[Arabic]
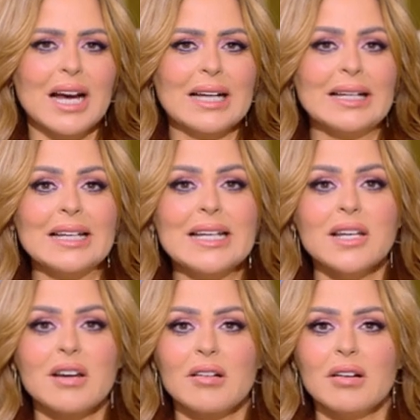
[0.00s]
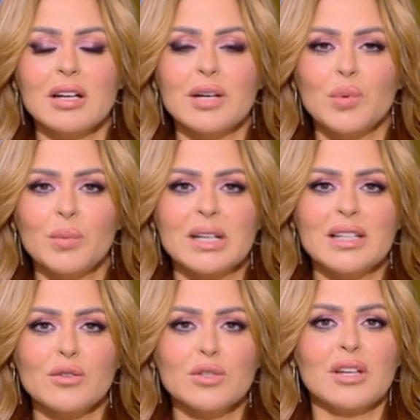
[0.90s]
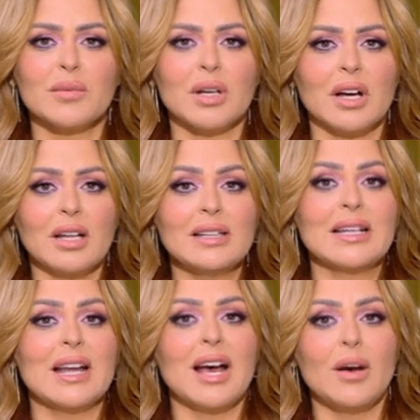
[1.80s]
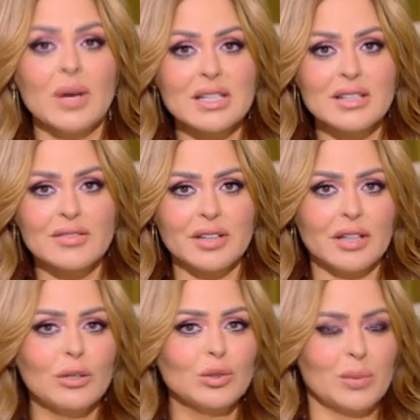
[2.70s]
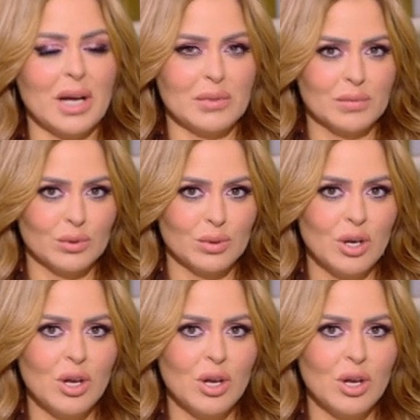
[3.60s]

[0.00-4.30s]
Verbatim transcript: عن ليه الراجل ممكن يوصل لمرحله الهوس في علاقته بحبيبته